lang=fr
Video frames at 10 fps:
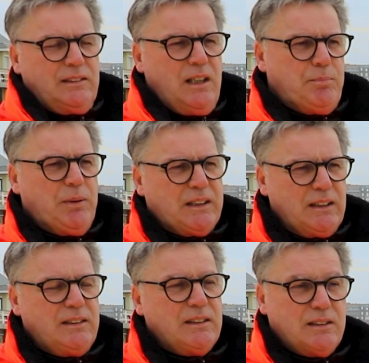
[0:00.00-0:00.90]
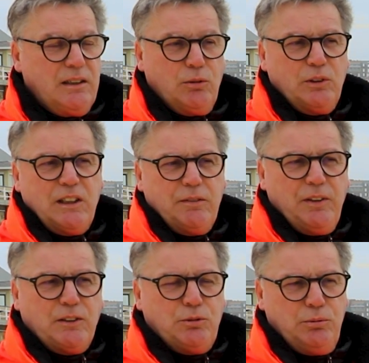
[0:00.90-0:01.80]
Des plaquettes d'essai ont été
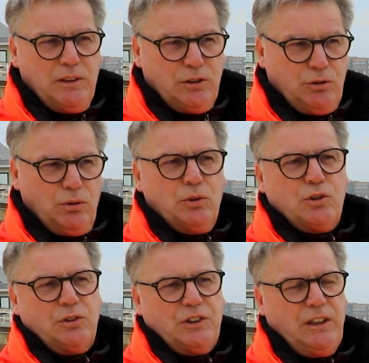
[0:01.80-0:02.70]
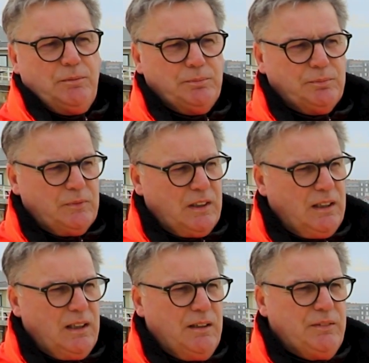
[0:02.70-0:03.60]
effectuées sur le chantier
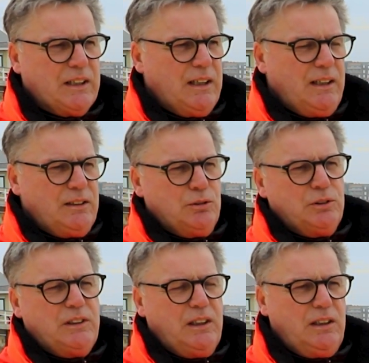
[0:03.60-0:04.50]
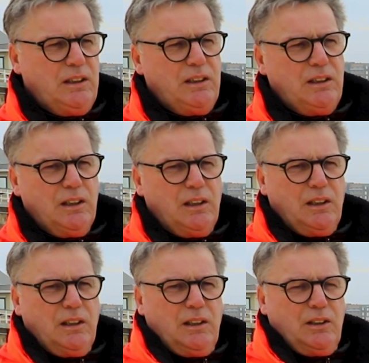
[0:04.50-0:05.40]
hein, avec l'aide des,
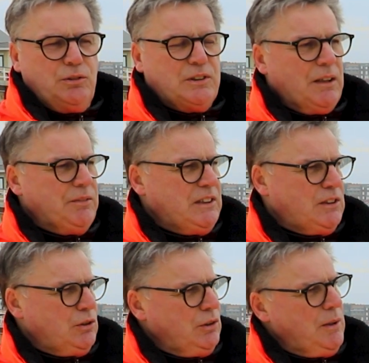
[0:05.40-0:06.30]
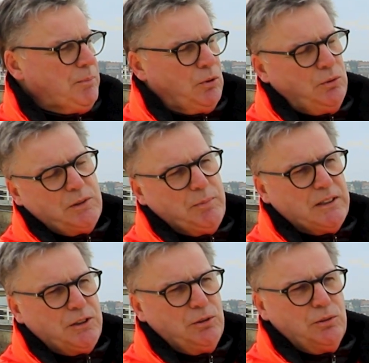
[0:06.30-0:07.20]
du service des produits
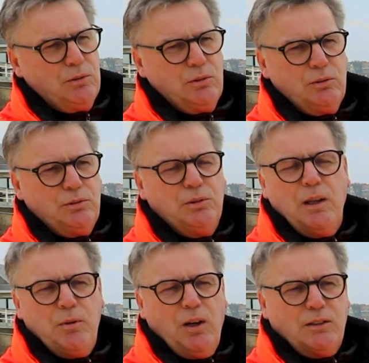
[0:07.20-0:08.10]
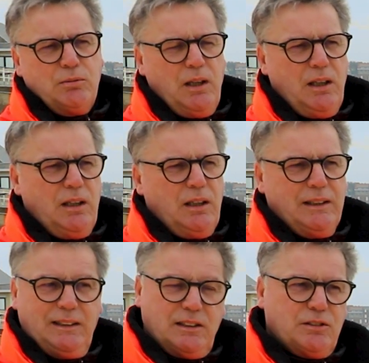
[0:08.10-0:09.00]
spéciaux, du laboratoire
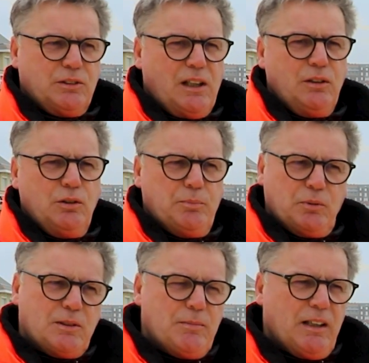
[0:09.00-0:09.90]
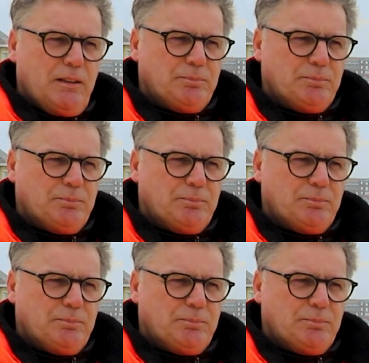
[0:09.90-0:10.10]
et de la centrale de Ponts et Marais.